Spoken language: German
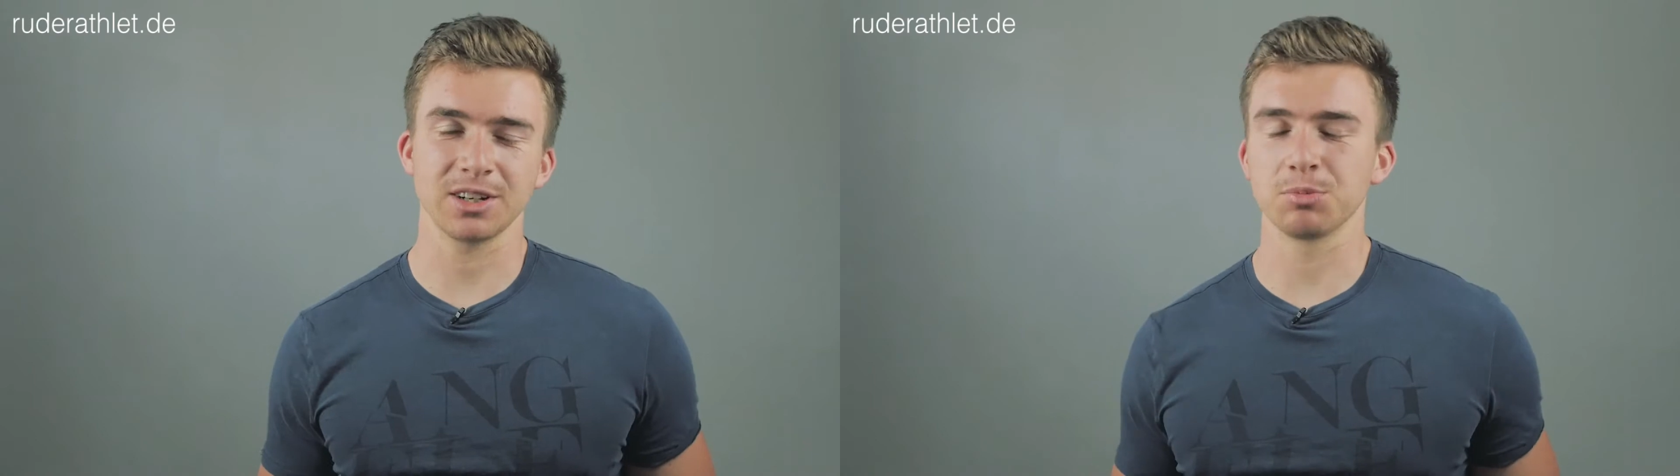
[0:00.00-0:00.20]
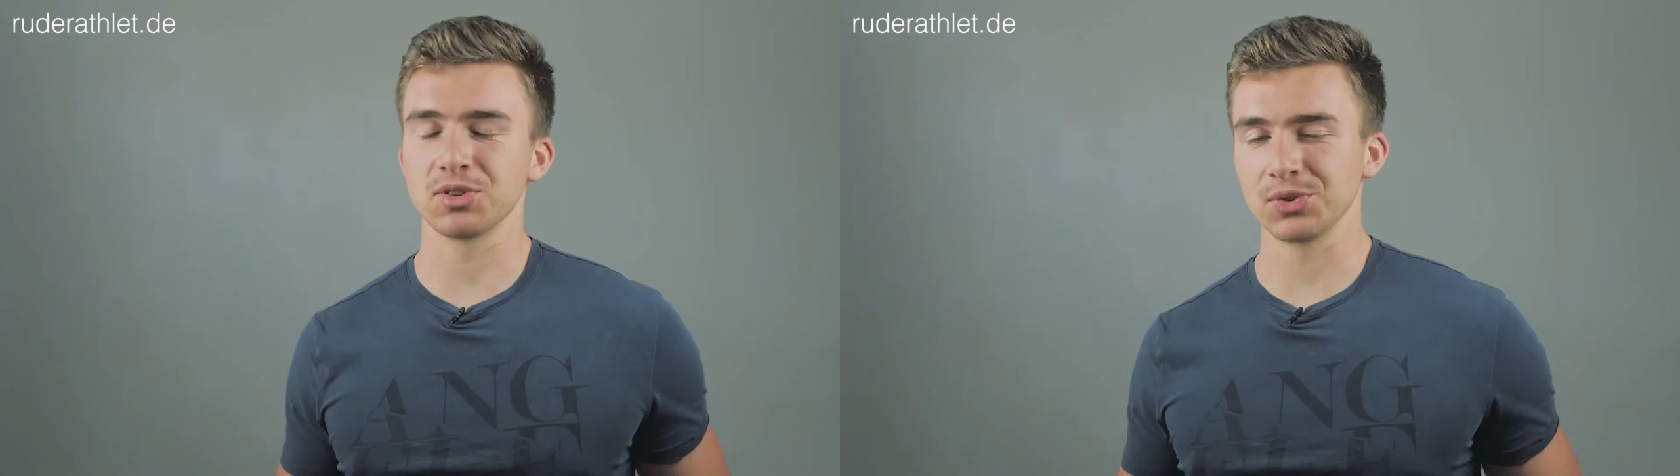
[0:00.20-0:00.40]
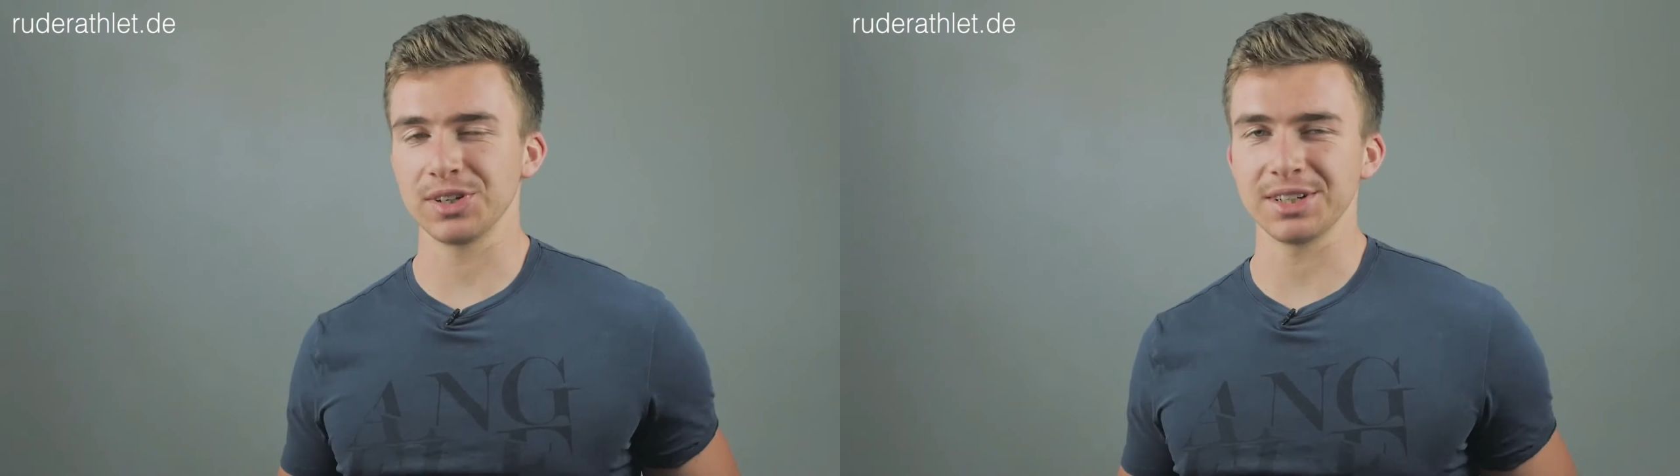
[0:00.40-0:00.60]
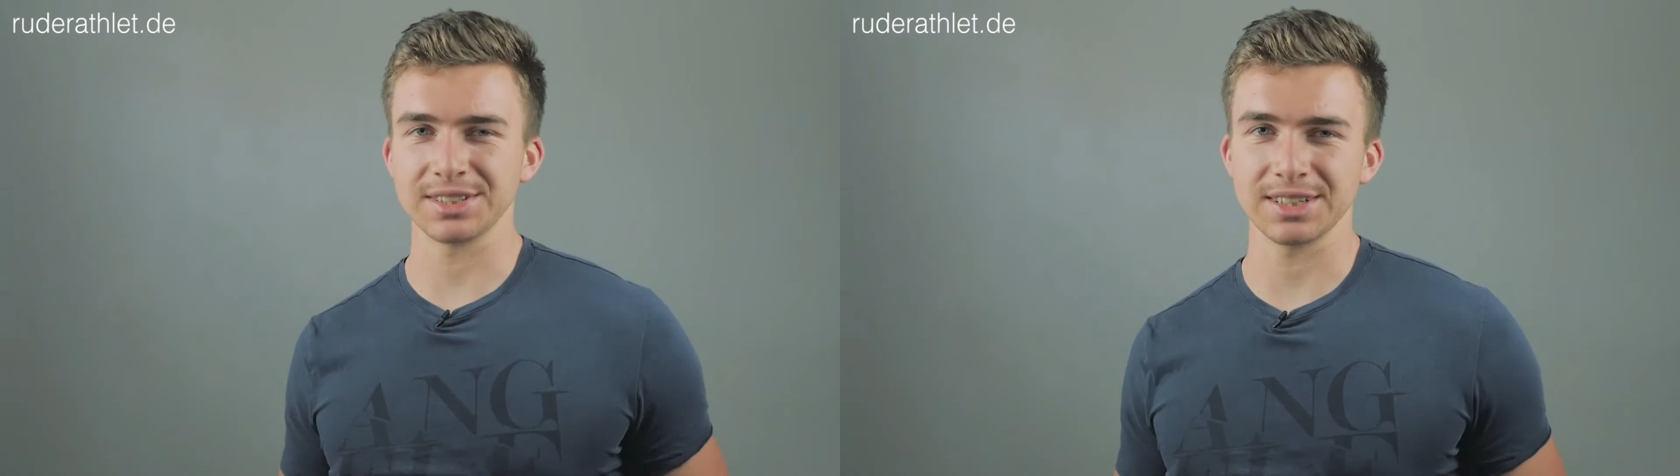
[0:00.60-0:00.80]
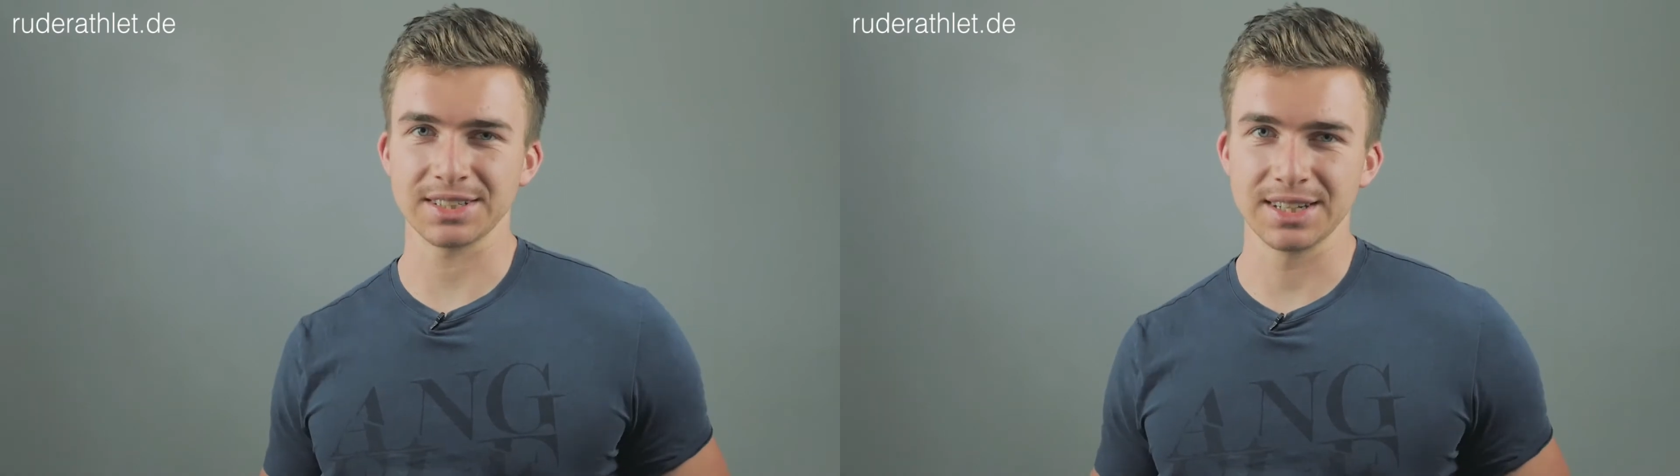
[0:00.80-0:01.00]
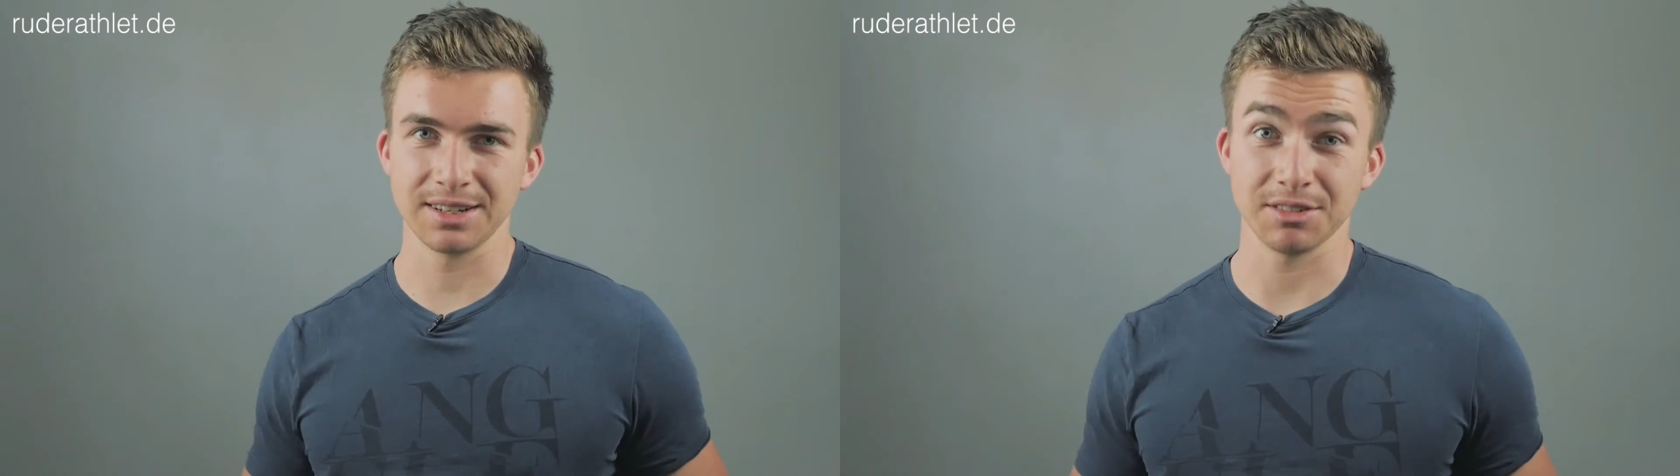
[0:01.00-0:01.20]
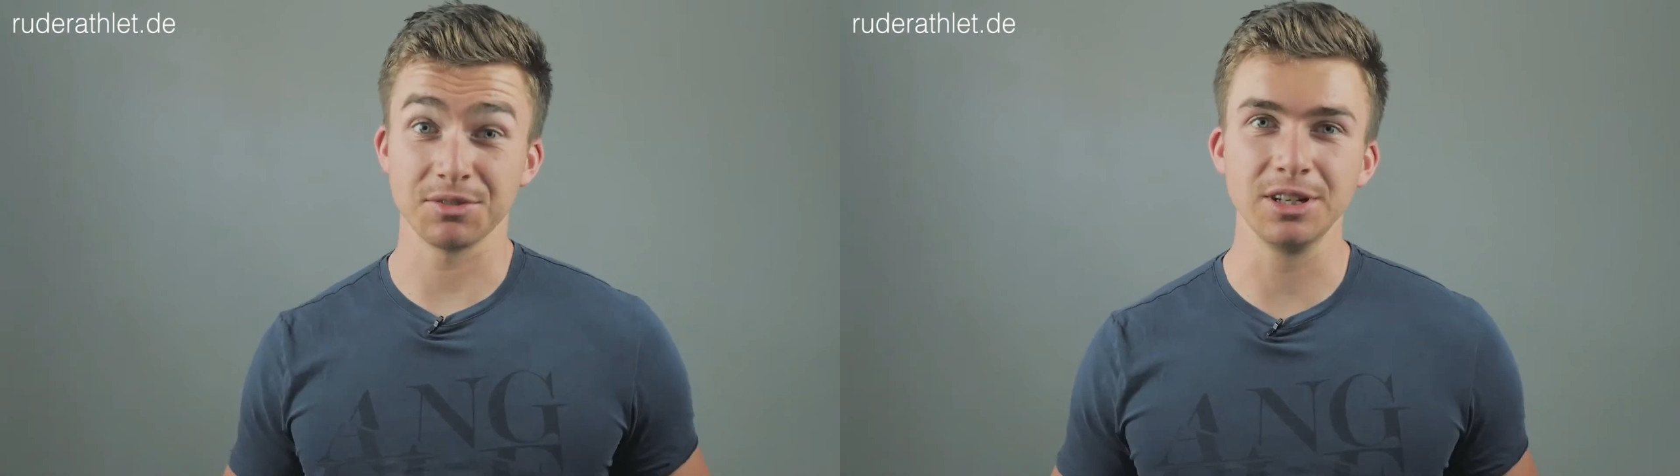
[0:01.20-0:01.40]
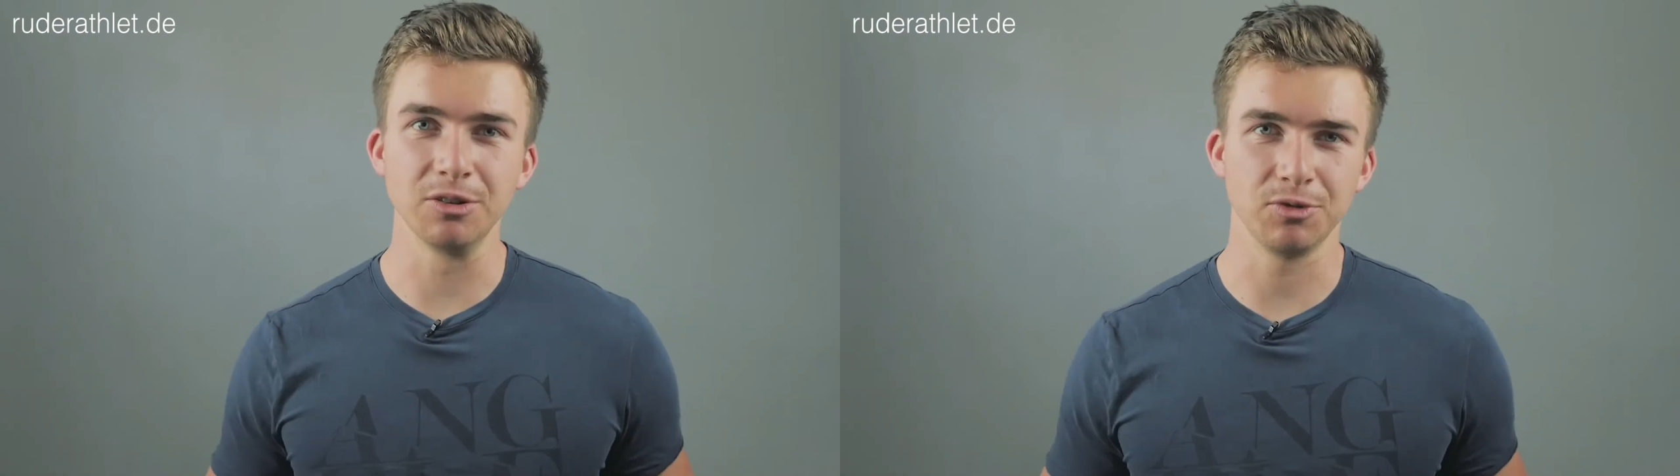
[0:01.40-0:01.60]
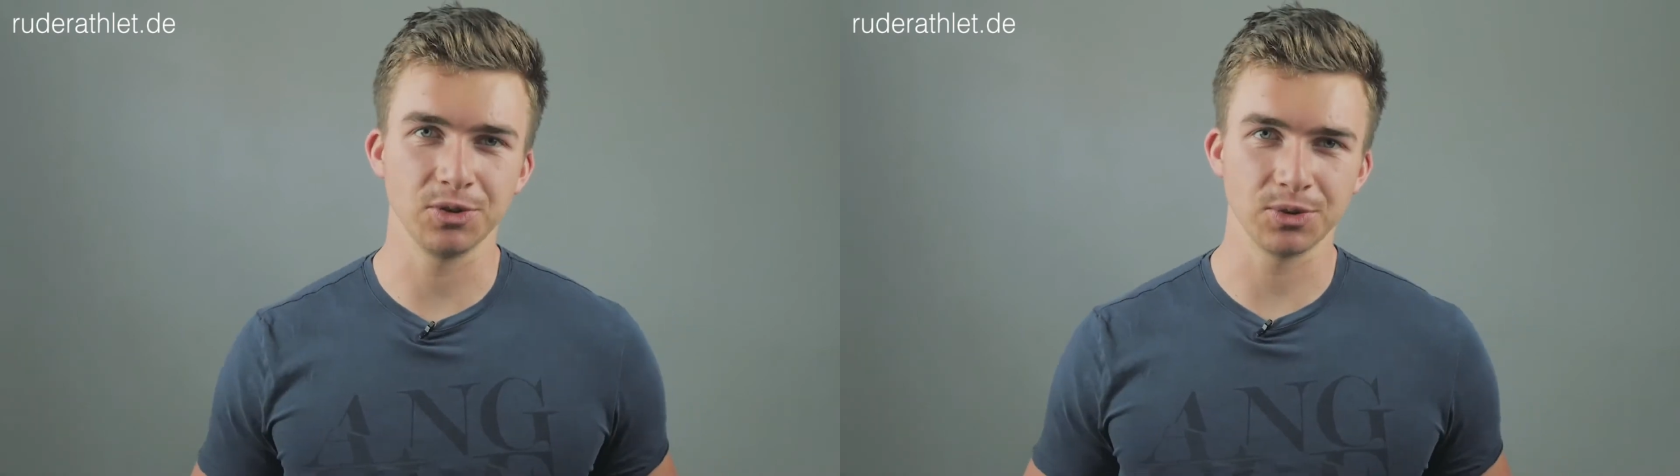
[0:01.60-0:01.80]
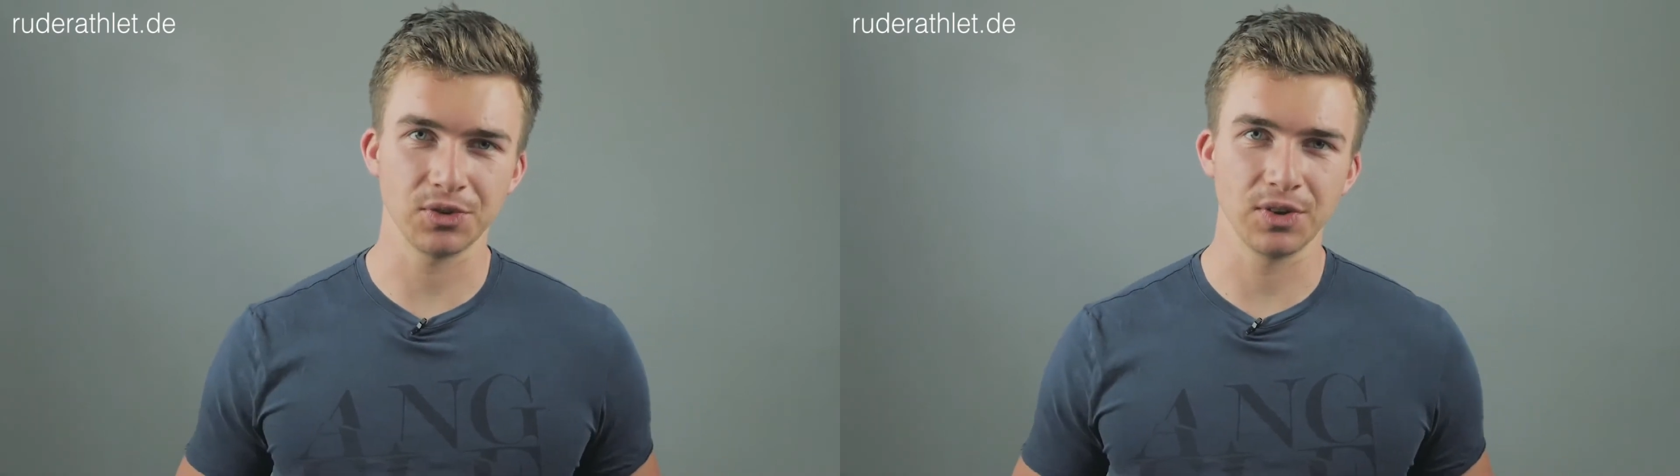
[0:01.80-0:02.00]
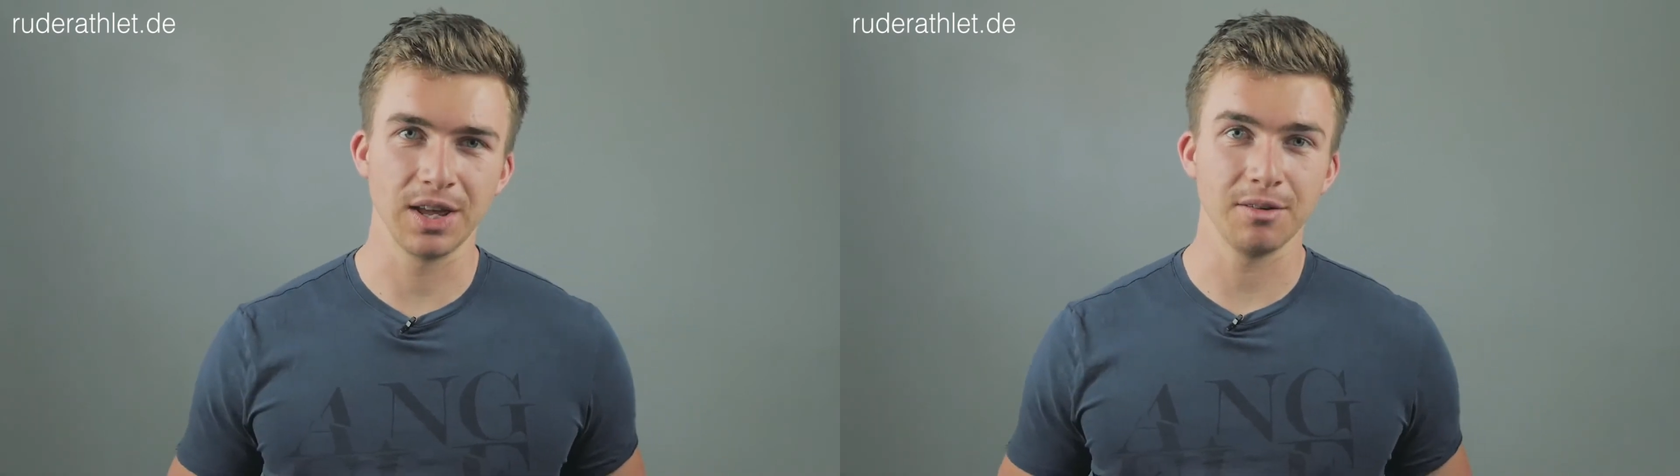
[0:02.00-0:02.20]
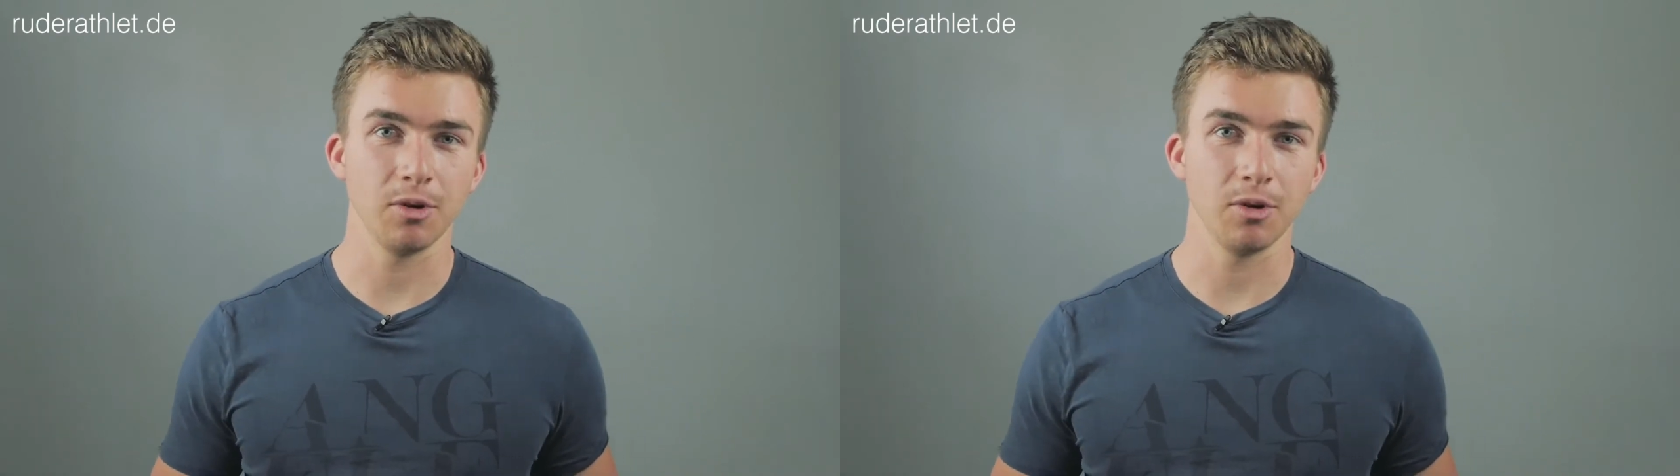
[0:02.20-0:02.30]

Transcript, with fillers: glaube, Gesundheit ist das, was viele von uns